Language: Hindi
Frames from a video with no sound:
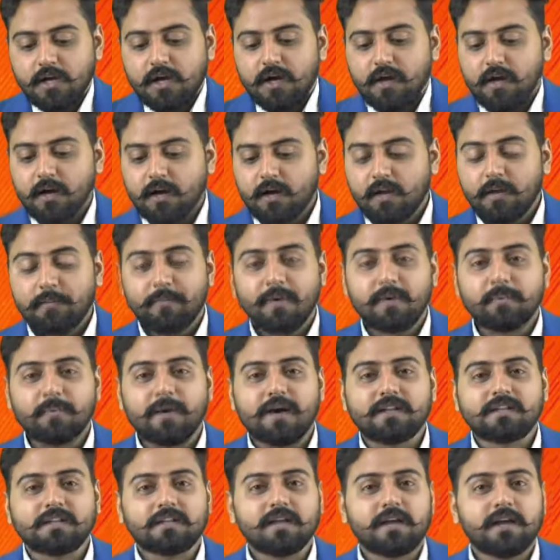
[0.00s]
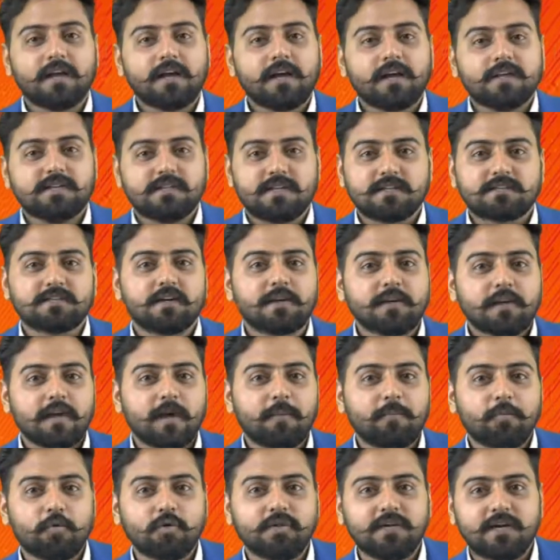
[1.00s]
अगर अपन बात करें जैसा कि
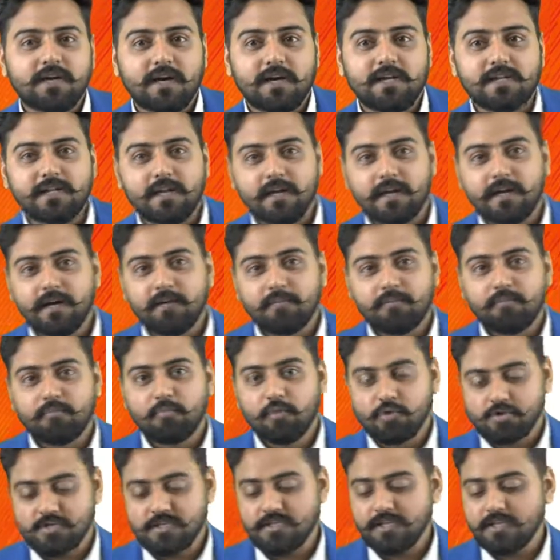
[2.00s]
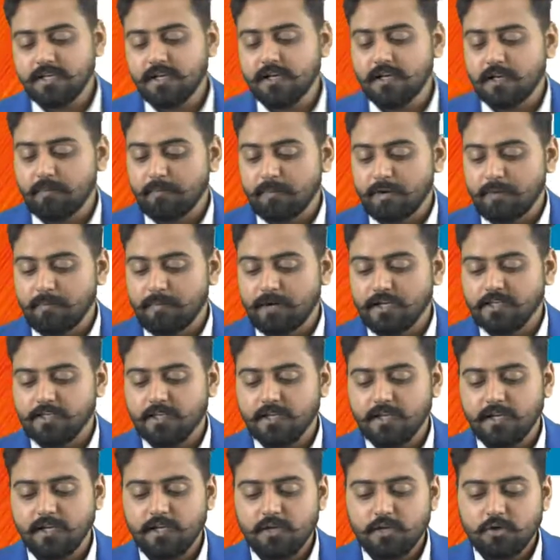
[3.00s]
आपको दिखाई दे रहा है मोशन की अगर अपने बात
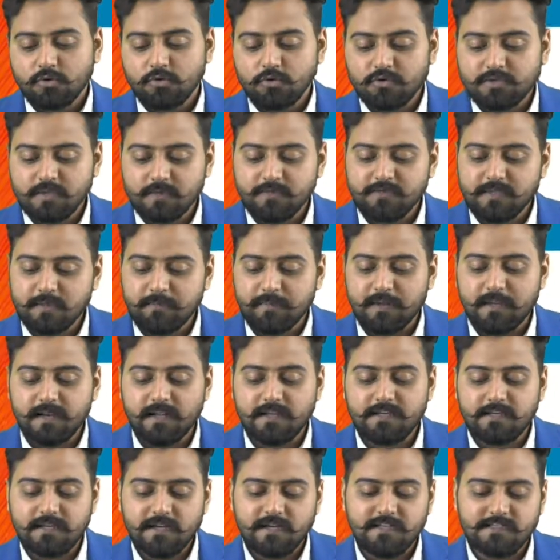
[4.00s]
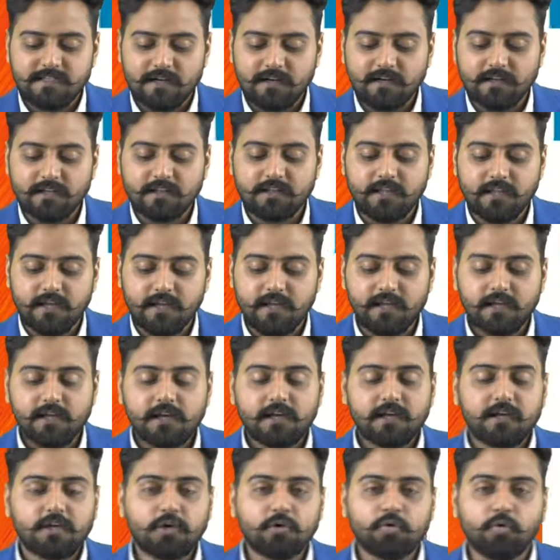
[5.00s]
करें तो सबसे पहले ये जान लेते हैं
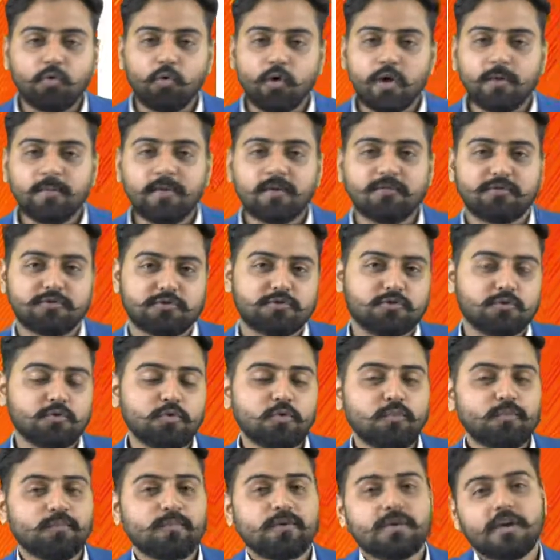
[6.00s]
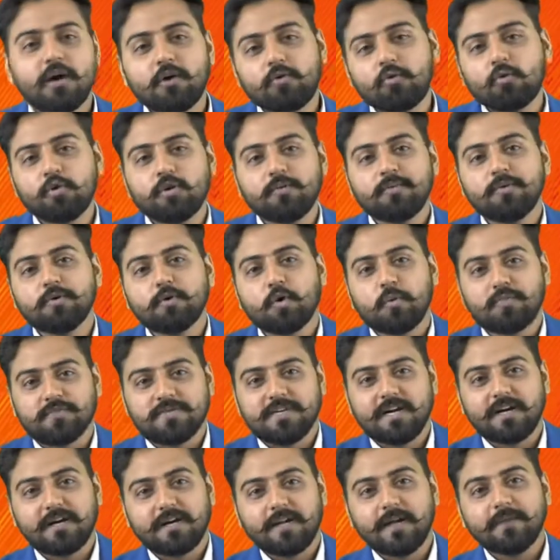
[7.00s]
कि कोई भी वस्तु या कोई भी
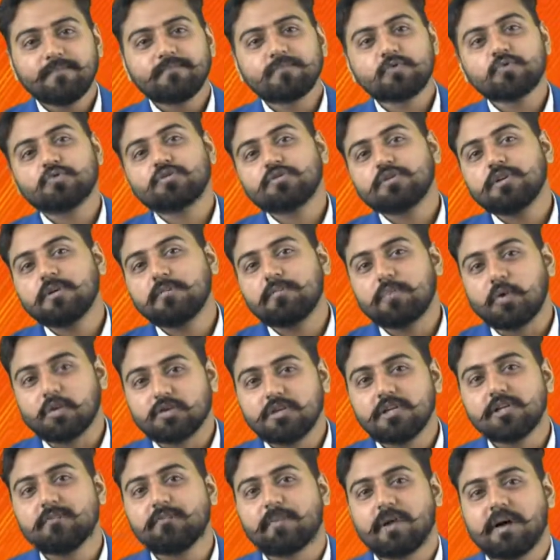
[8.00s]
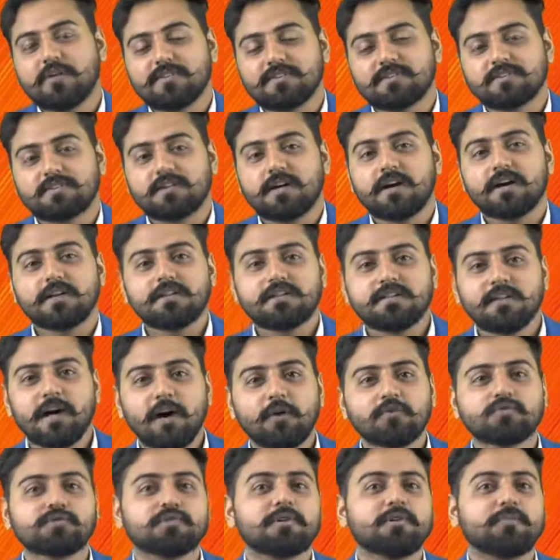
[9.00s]
ऑब्जेक्ट है उसकी भौतिक प्रावस्था या
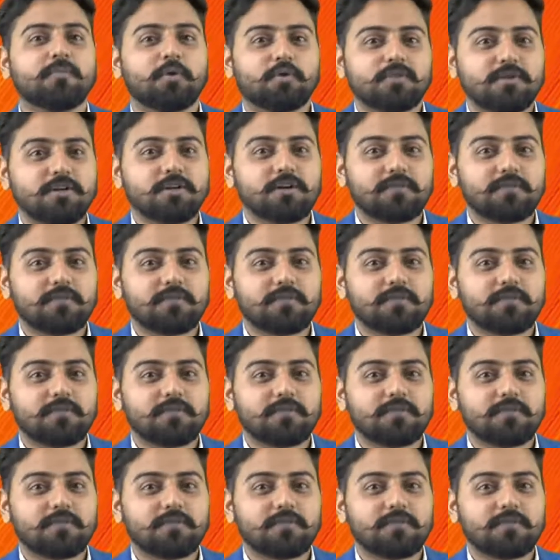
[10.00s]
उसकी भौतिक